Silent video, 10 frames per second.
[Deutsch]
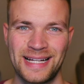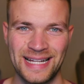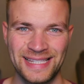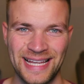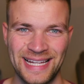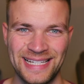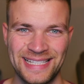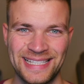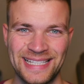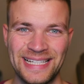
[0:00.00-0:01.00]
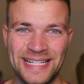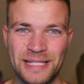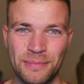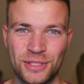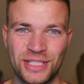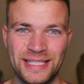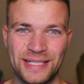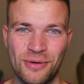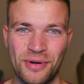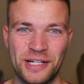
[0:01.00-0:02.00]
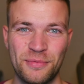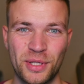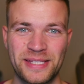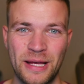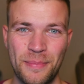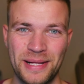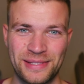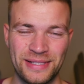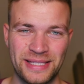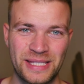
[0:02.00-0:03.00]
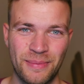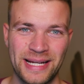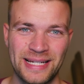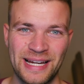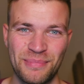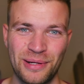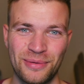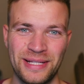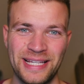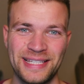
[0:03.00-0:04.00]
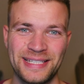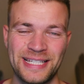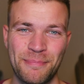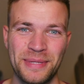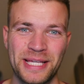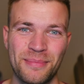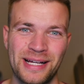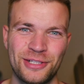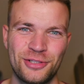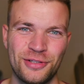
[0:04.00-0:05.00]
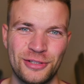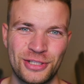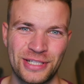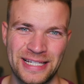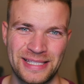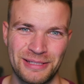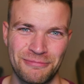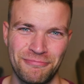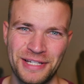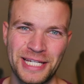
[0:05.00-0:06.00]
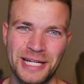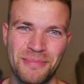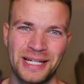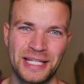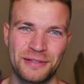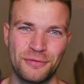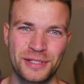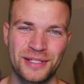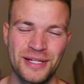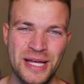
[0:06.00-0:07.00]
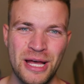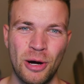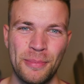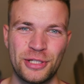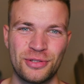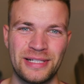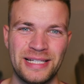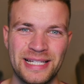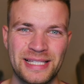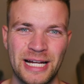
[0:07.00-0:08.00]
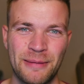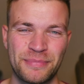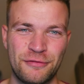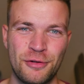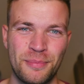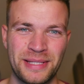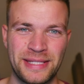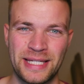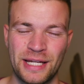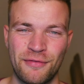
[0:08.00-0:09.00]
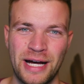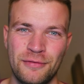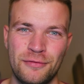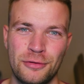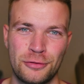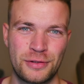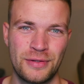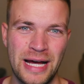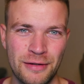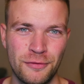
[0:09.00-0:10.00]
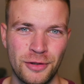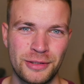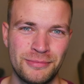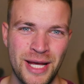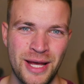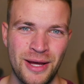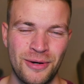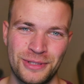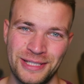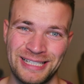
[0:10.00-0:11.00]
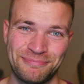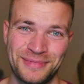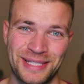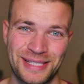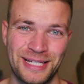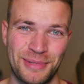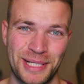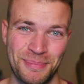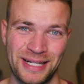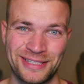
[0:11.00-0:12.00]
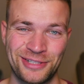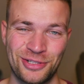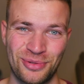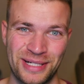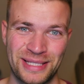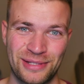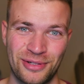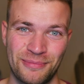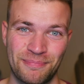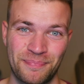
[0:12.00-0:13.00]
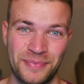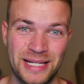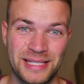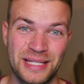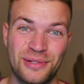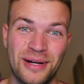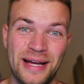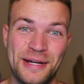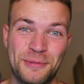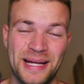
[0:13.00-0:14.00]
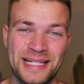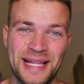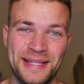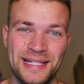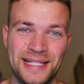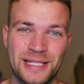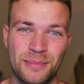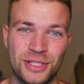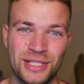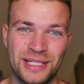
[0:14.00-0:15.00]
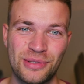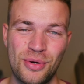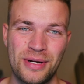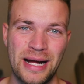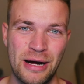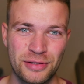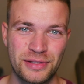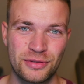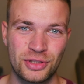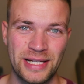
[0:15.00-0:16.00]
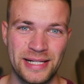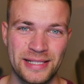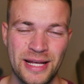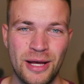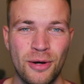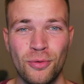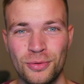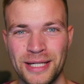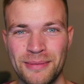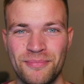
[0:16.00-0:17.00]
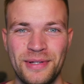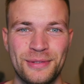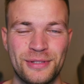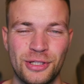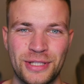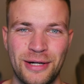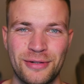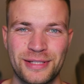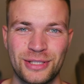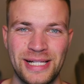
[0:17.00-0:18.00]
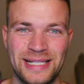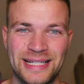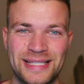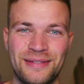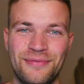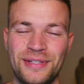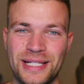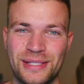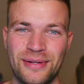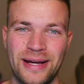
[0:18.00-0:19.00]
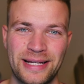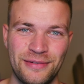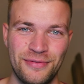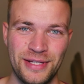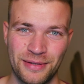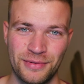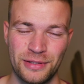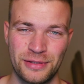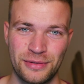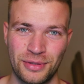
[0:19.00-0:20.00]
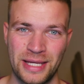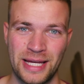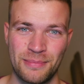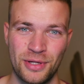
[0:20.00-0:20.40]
Ganz ehrlich, Lesebestätigungen in WhatsApp, also die zwei kleinen blauen Häkchen, die haben mich immer ganz schön gestresst. Wenn jeder immer gleich wusste, ob ich schon gelesen habe, dann fühlt man sich in der Verantwortung zu antworten und ja, das kann manchmal ganz schön Druck erzeugen. Da ist es doch entspannter, die Lesebestätigungen auszustellen oder, wenn du sie schon ausgestellt hast, sie wieder zu aktivieren, wenn du zurückkehren